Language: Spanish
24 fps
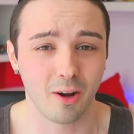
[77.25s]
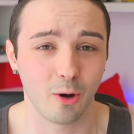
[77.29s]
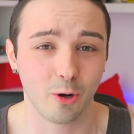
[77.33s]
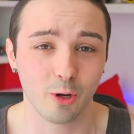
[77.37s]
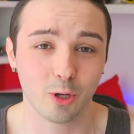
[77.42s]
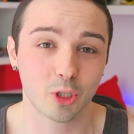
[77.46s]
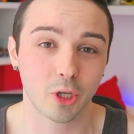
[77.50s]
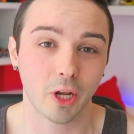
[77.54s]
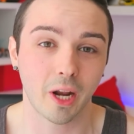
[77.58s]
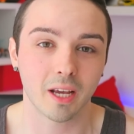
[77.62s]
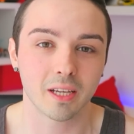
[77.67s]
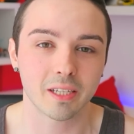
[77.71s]
Luego
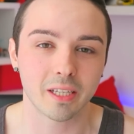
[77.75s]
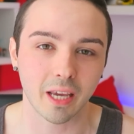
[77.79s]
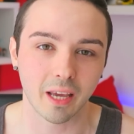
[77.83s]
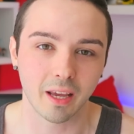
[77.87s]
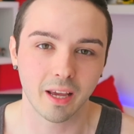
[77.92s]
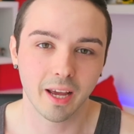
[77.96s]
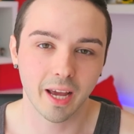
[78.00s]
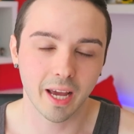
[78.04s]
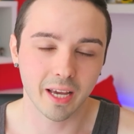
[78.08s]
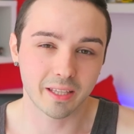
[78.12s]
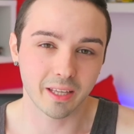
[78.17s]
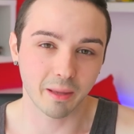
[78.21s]
no son
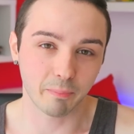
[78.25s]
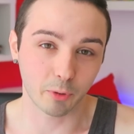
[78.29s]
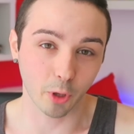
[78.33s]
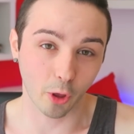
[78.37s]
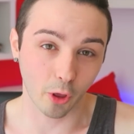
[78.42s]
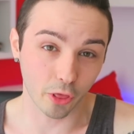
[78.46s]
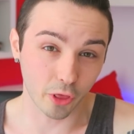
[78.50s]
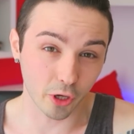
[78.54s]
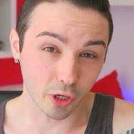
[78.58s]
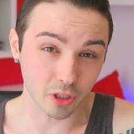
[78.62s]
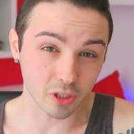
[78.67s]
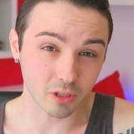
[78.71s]
así
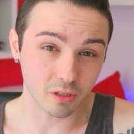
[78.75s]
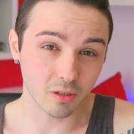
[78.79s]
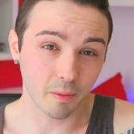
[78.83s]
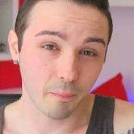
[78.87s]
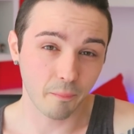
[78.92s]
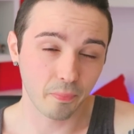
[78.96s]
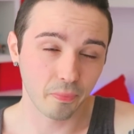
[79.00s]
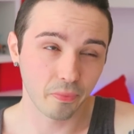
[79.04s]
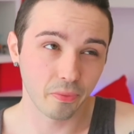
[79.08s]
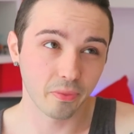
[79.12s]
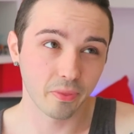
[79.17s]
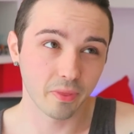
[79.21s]
Excepto dos
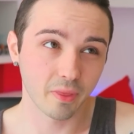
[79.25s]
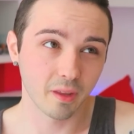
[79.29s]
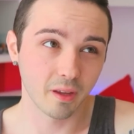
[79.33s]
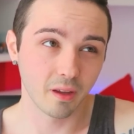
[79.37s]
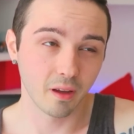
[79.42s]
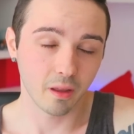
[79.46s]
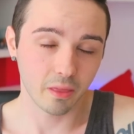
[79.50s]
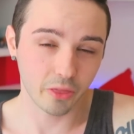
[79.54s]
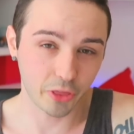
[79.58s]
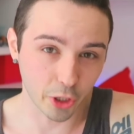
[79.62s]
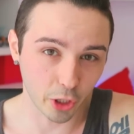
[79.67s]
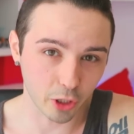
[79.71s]

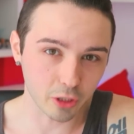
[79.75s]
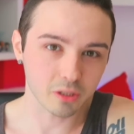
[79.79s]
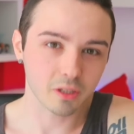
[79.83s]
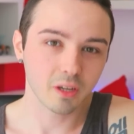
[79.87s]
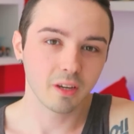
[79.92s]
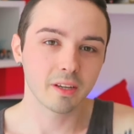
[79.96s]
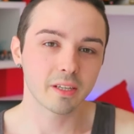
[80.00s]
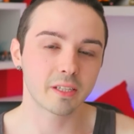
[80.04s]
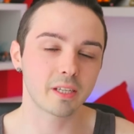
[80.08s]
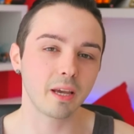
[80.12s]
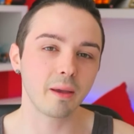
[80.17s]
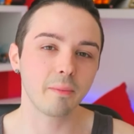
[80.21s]
Dos,
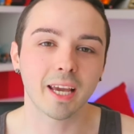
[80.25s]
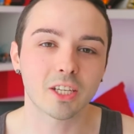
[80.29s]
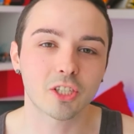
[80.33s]
¿sí?